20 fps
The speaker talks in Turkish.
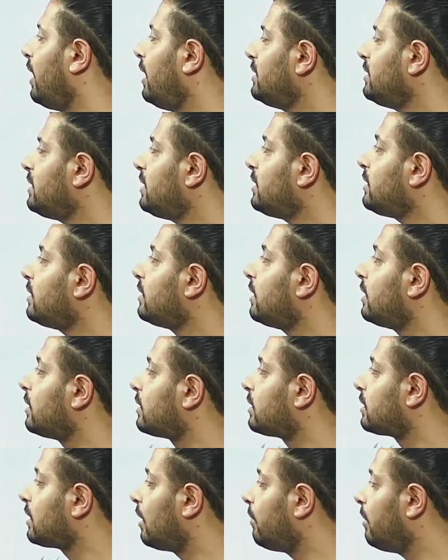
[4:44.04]
aynı şekilde
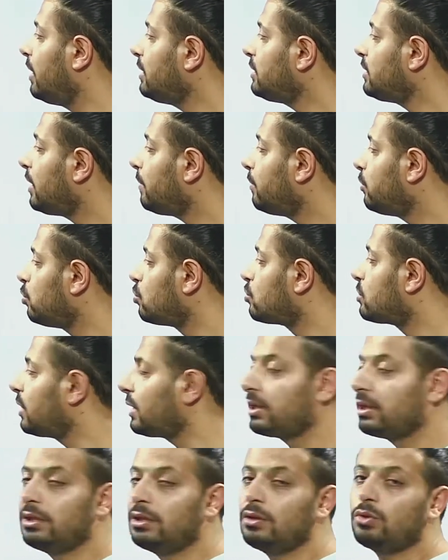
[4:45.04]
taban çarpı
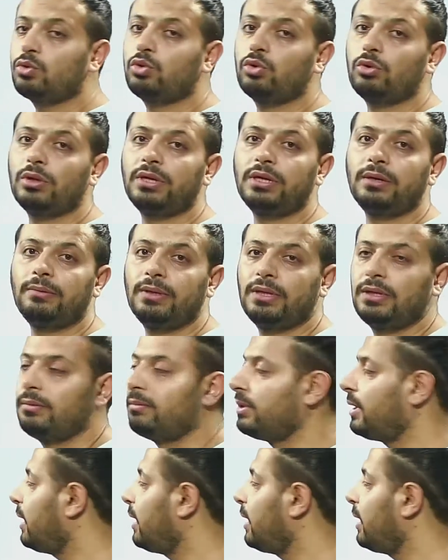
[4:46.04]
yüksekliği de kullanabilirim.